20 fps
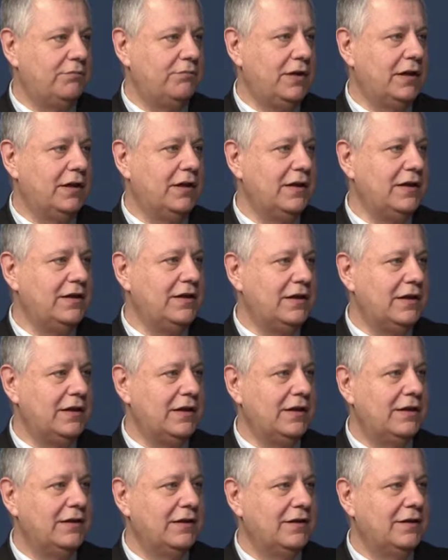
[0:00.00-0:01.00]
белой
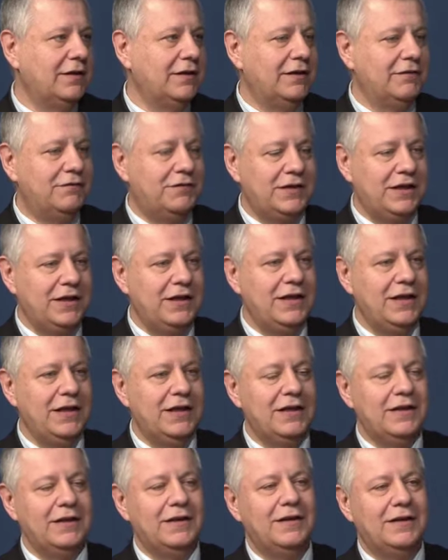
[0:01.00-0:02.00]
идеи в
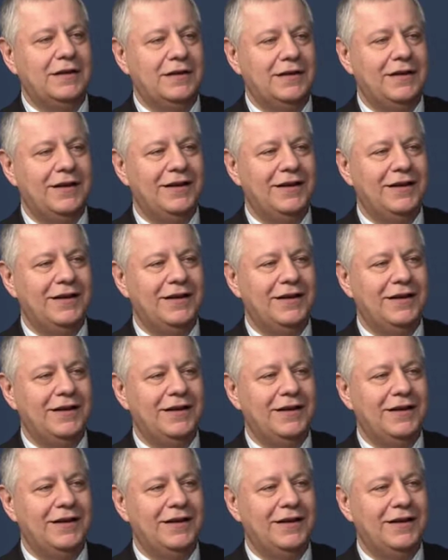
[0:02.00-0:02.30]
среде э,